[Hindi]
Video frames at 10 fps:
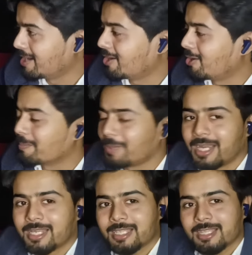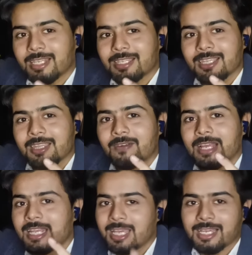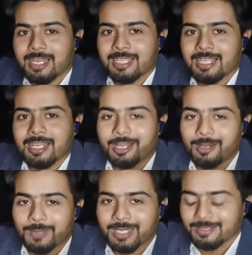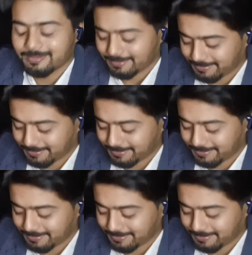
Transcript: हाँ, और पेट के दर्द की दवाई लेकर के देख चलो